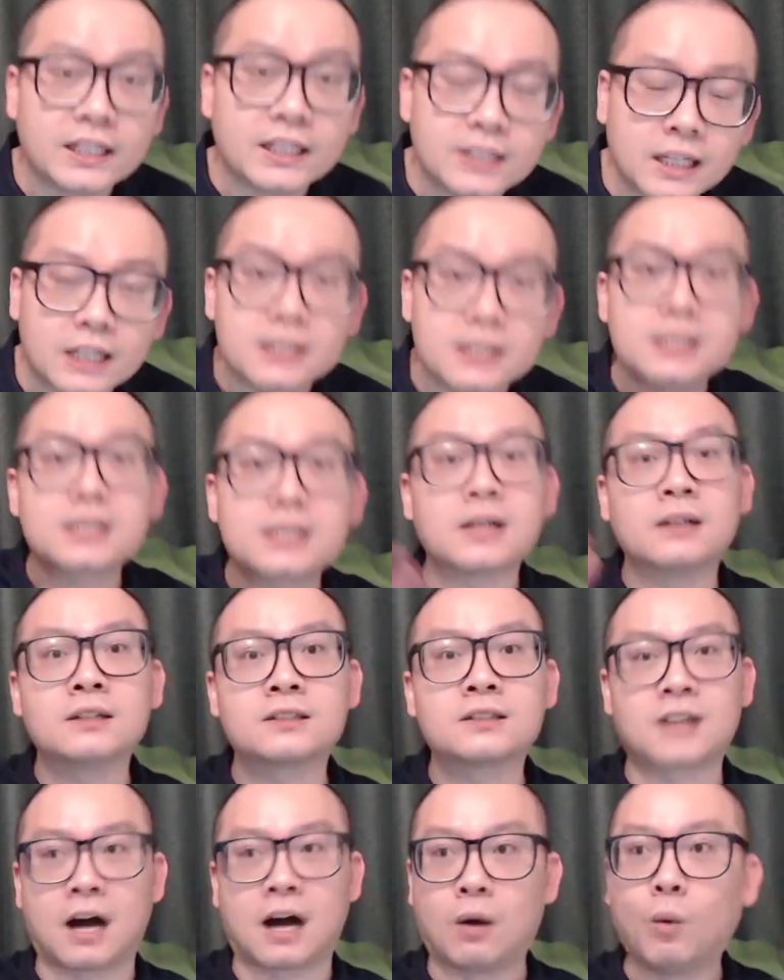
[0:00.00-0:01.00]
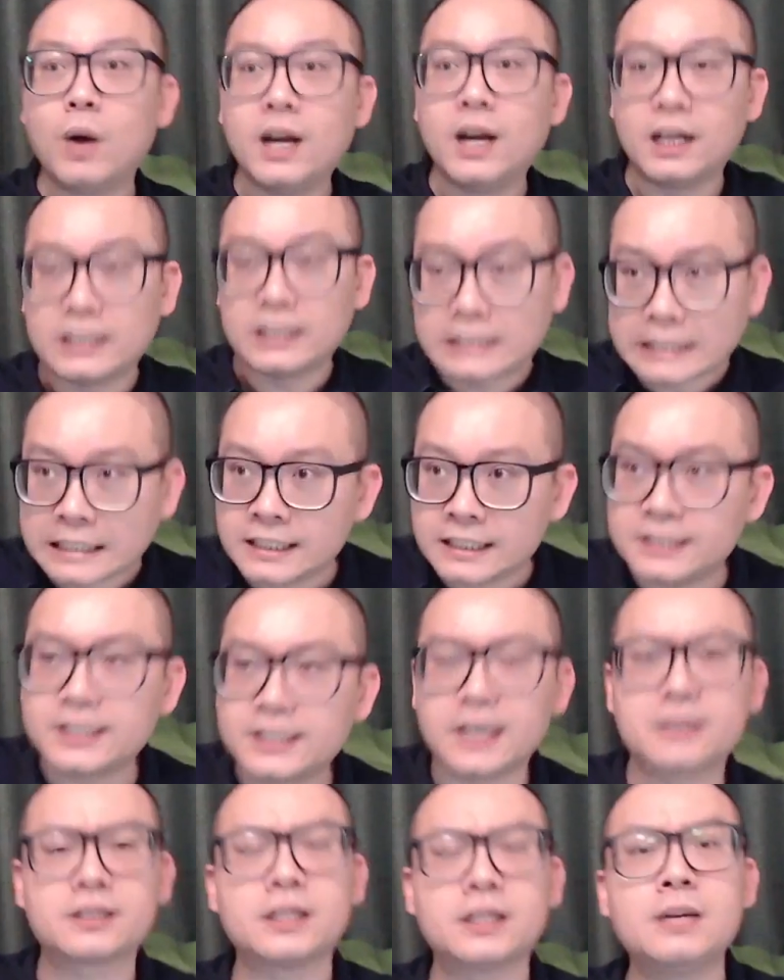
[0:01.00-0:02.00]
个增长，为了迎
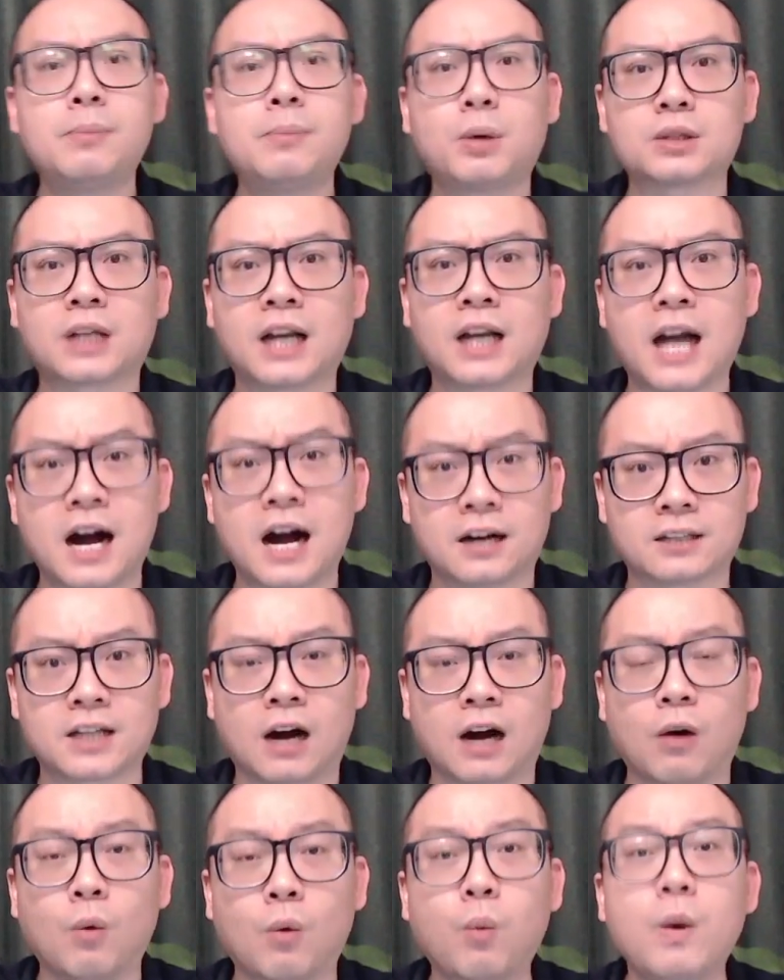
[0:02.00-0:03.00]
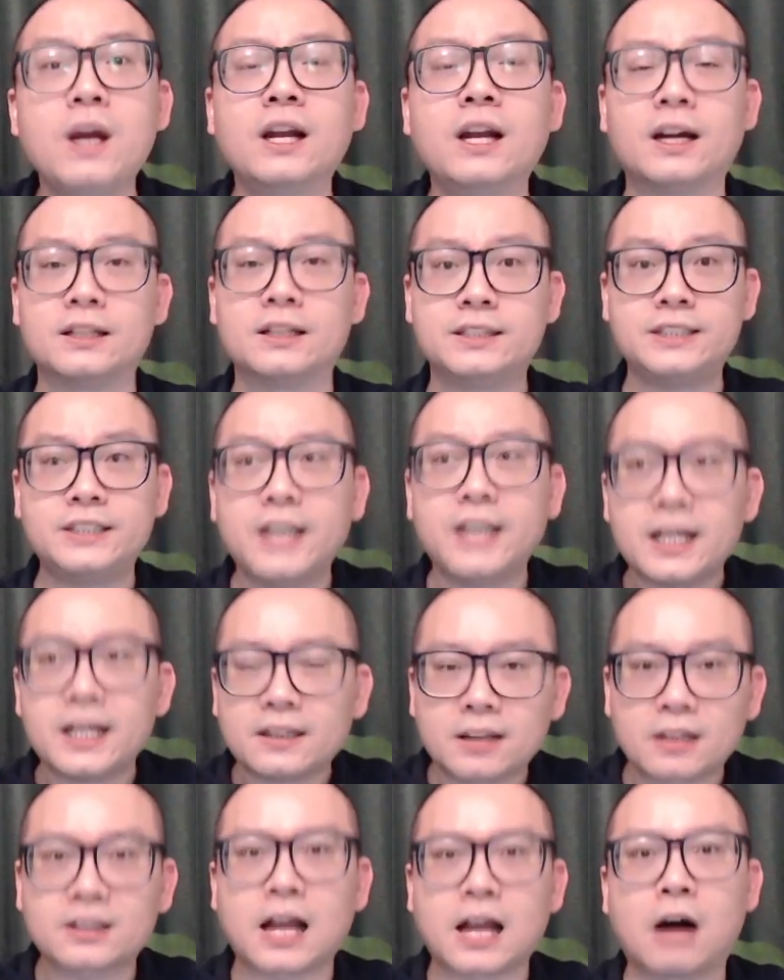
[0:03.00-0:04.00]
接这一波的浪潮，为了接
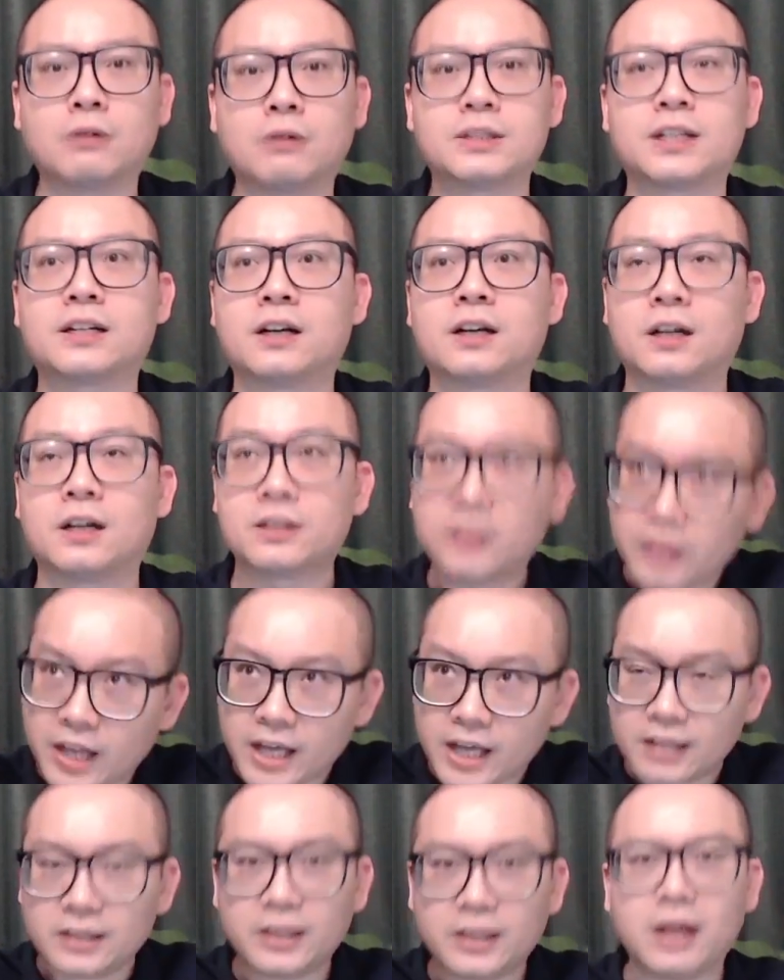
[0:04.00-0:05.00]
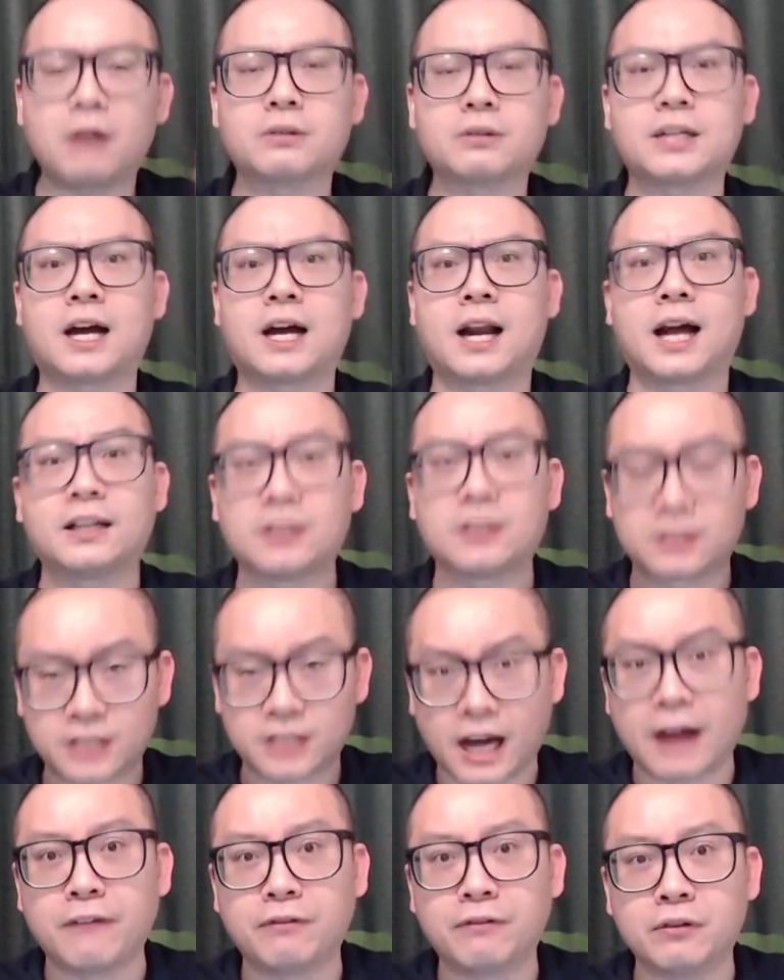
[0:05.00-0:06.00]
得到这个天掉下来的
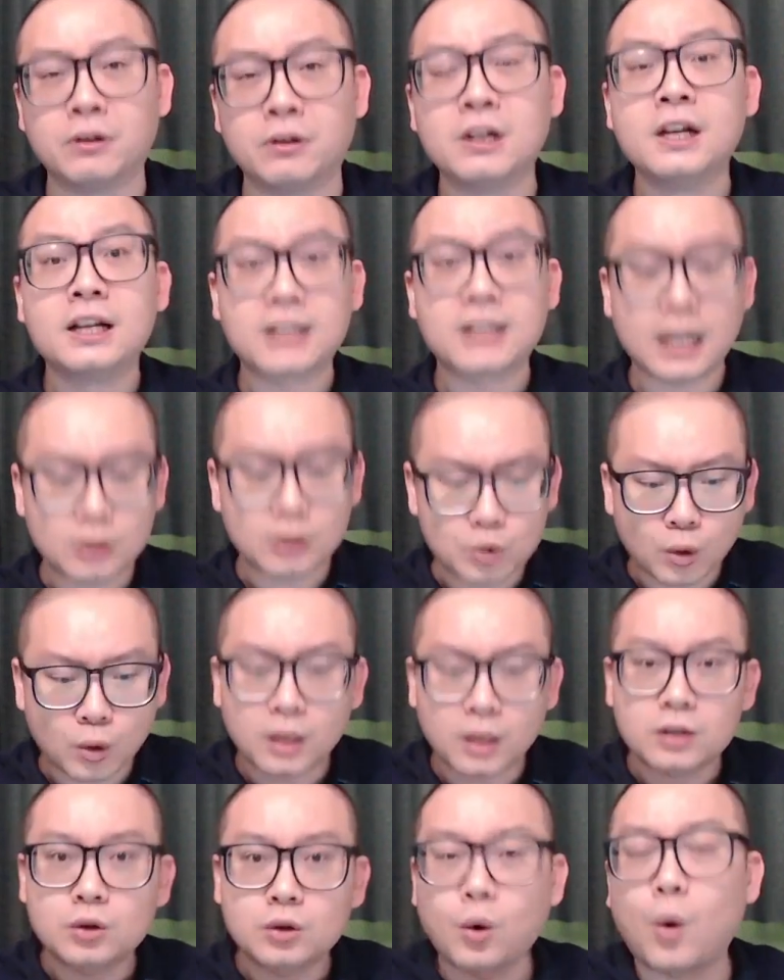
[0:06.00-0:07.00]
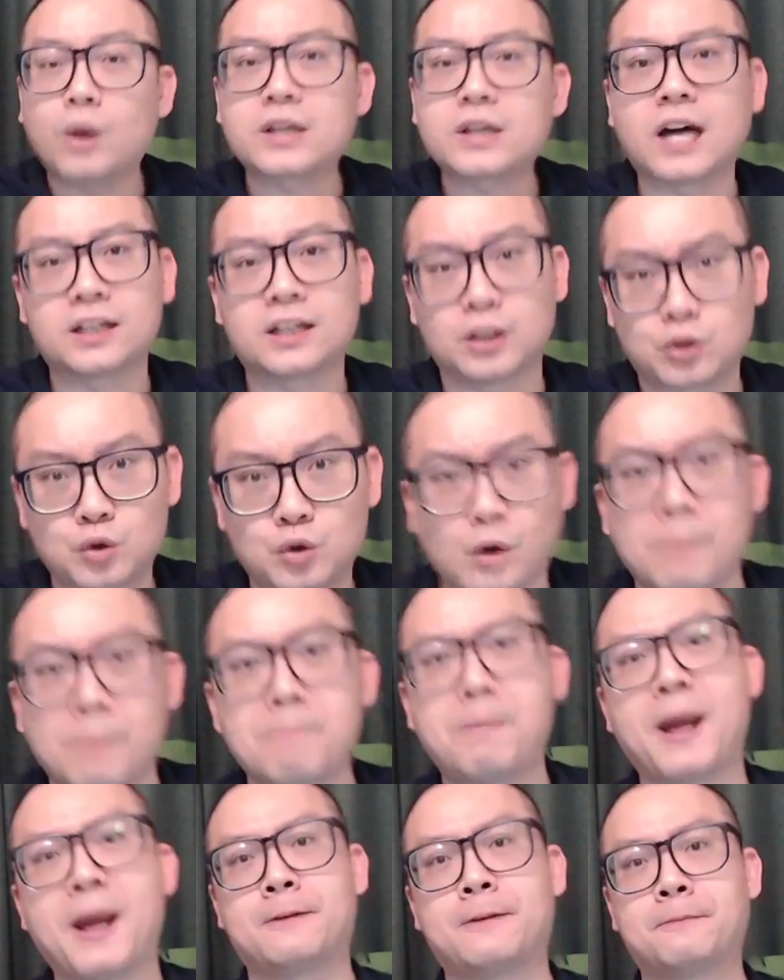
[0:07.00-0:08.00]
财富，他做了多大的准
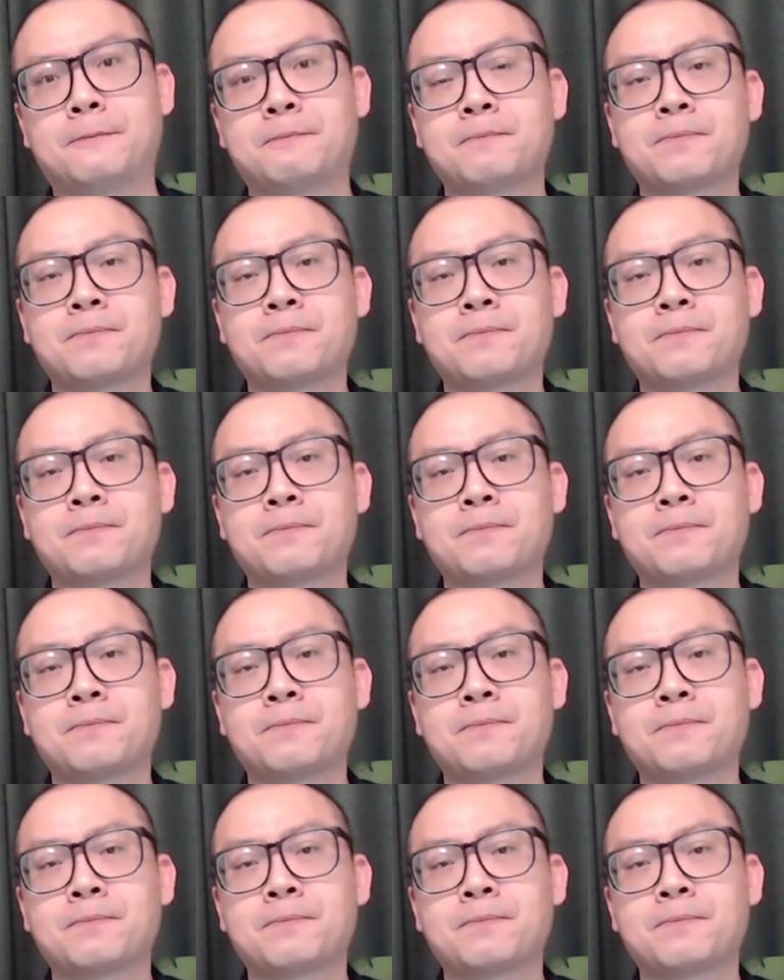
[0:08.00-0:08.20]
备，